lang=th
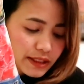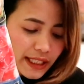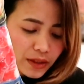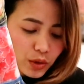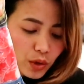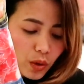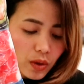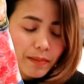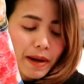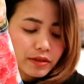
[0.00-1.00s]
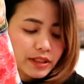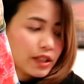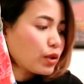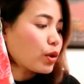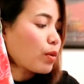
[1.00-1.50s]
เจ็ดยูโรหรือเปล่าเจ็ด
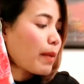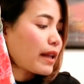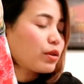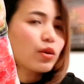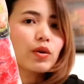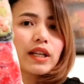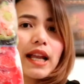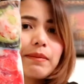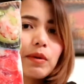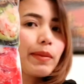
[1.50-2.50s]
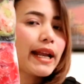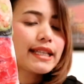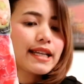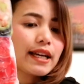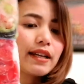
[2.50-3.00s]
ยูโรแปดยูโรนี่แหละมันไม่แน่
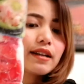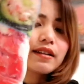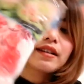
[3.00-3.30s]
ใจนะ